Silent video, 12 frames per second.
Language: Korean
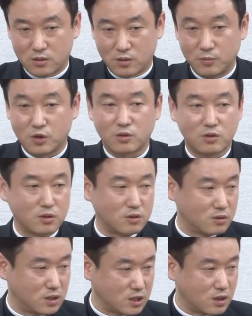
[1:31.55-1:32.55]
힘들었던
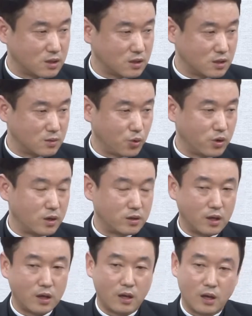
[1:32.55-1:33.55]
그런 시간들을 보낼
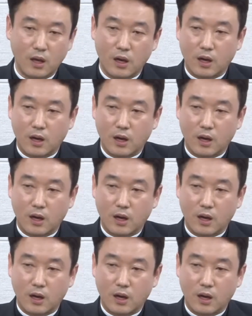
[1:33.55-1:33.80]
때